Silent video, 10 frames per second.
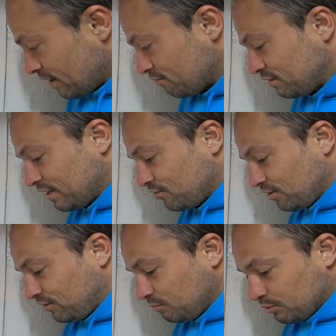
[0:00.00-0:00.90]
A
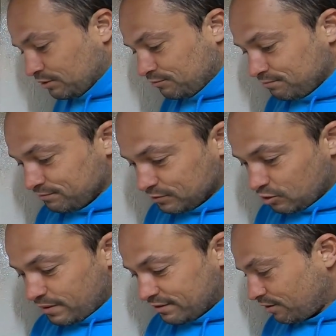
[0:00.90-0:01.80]
viradinha assim, porque
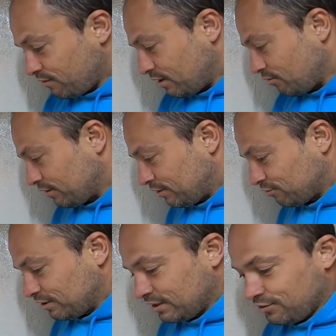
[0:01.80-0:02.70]
como é que vai virar um
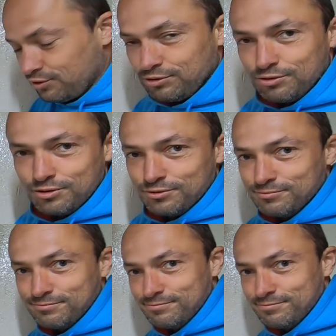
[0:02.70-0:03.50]
queijo derretido?